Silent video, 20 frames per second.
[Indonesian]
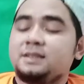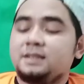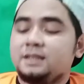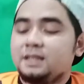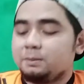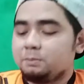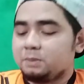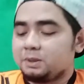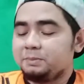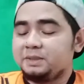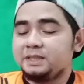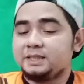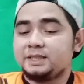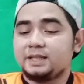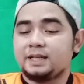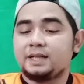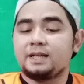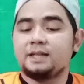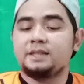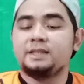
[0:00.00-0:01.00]
sedang
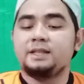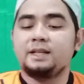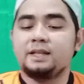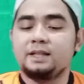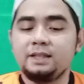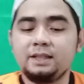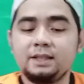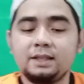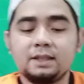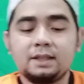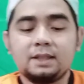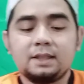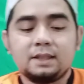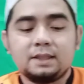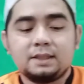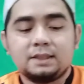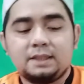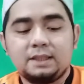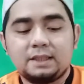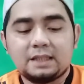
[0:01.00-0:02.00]
berbicara. Jadi
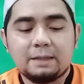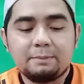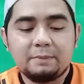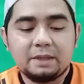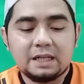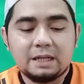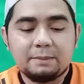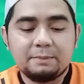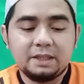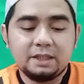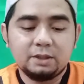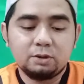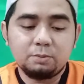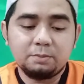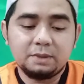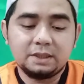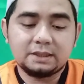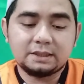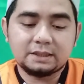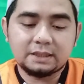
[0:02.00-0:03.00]
si kameramen itu
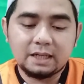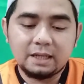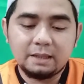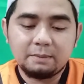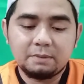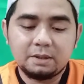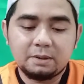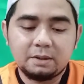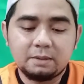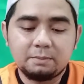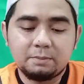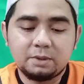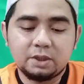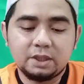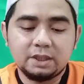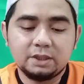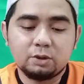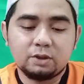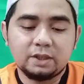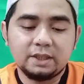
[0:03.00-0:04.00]
bisa
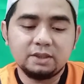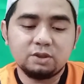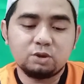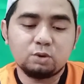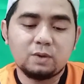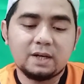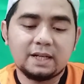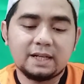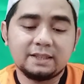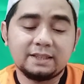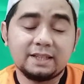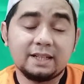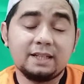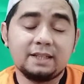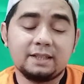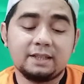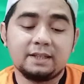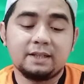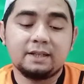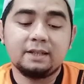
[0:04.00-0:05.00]
memonitoring suara
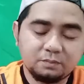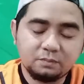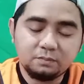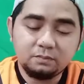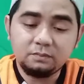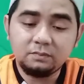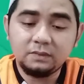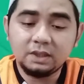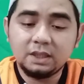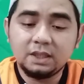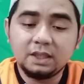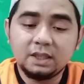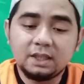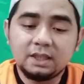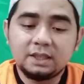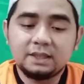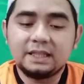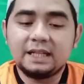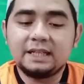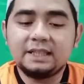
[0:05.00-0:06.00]
talent ya.
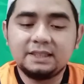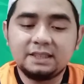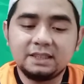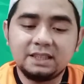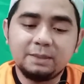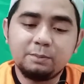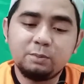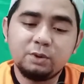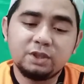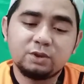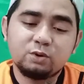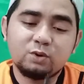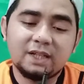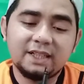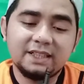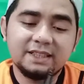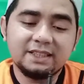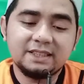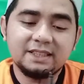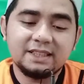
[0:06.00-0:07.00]
Dari segi build
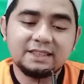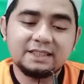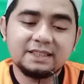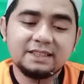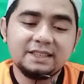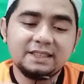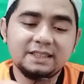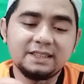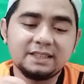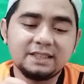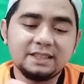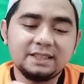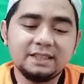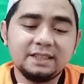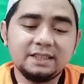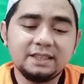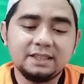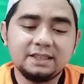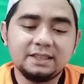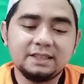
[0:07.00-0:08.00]
quality-nya
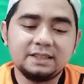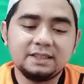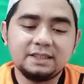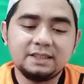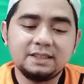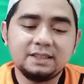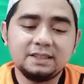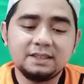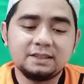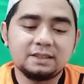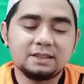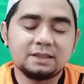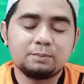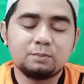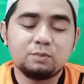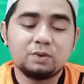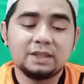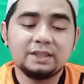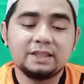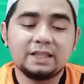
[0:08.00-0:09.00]
sendiri ini
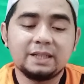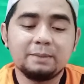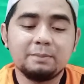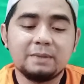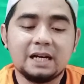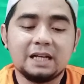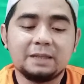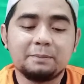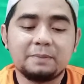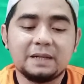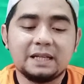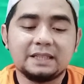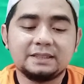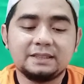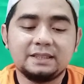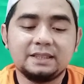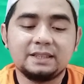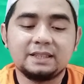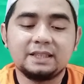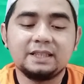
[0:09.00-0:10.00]
terbuat dari bahan
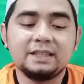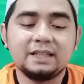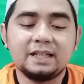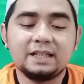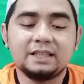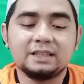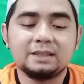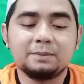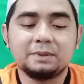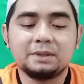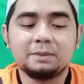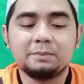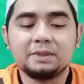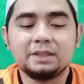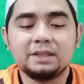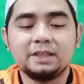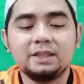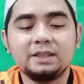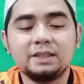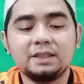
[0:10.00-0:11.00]
plastik ringan ya
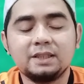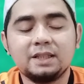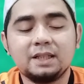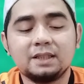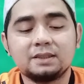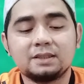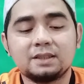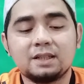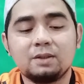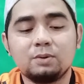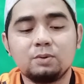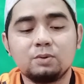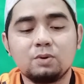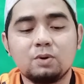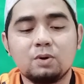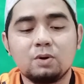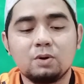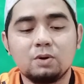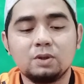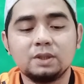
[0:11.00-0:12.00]
teman-teman. Ini tidak terlalu
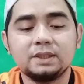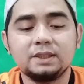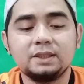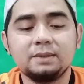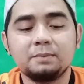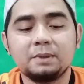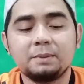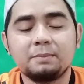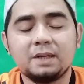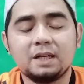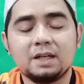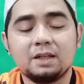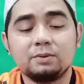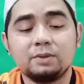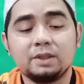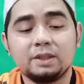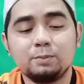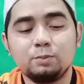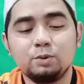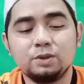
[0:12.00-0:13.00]
kokoh sih memang kalau
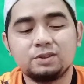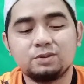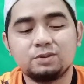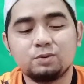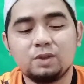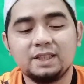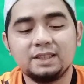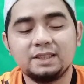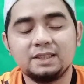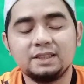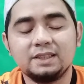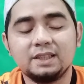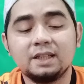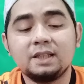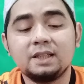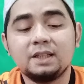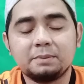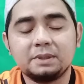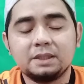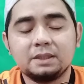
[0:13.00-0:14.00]
dari build quality-nya.
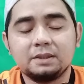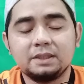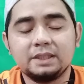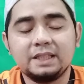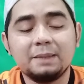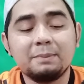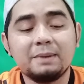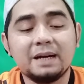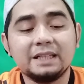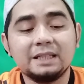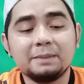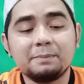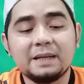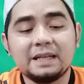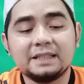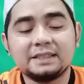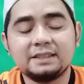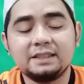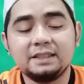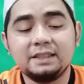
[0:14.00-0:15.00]
Uh, dia bahannya
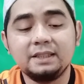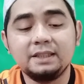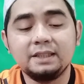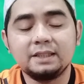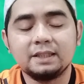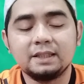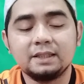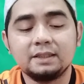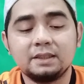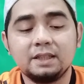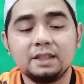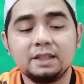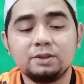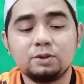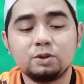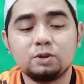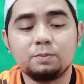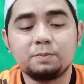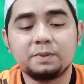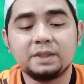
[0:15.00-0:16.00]
plastik dan
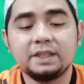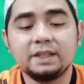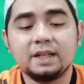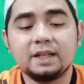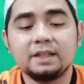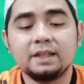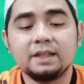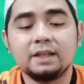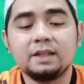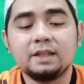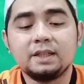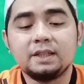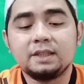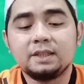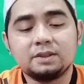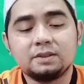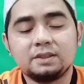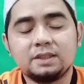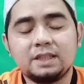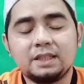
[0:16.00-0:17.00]
cukup ringan ya.
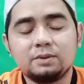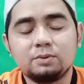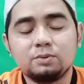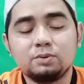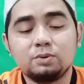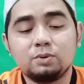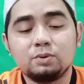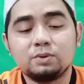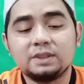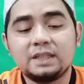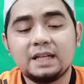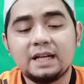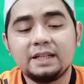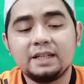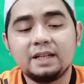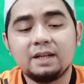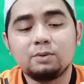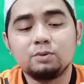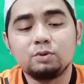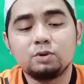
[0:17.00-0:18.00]
Dan untuk
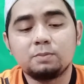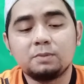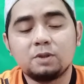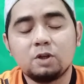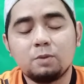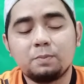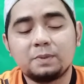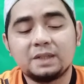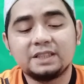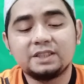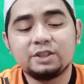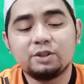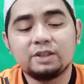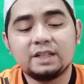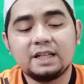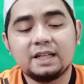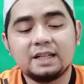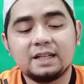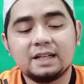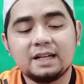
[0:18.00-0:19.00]
daya untuk
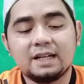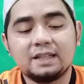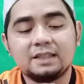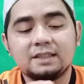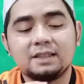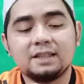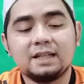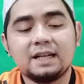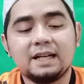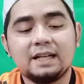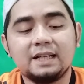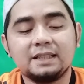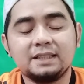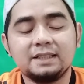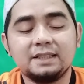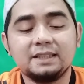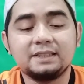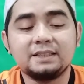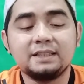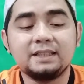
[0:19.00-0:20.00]
mengoperasionalkan alat
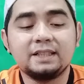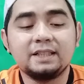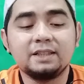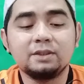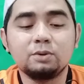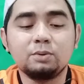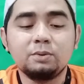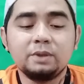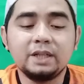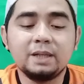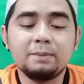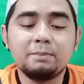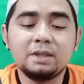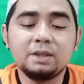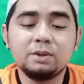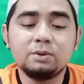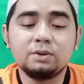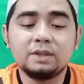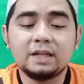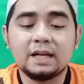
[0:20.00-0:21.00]
ini sendiri itu dia
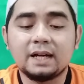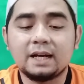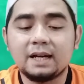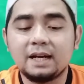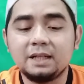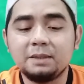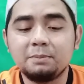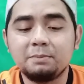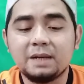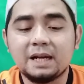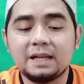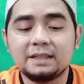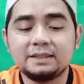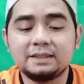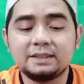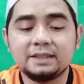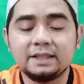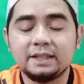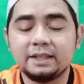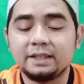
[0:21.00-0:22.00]
menggunakan
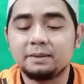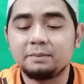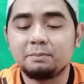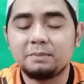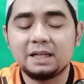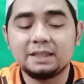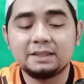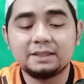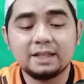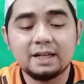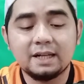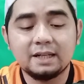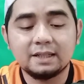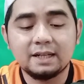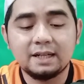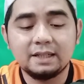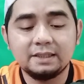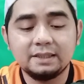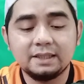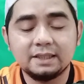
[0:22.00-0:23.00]
baterai ya, baterai
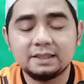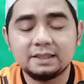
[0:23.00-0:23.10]
alkalin yang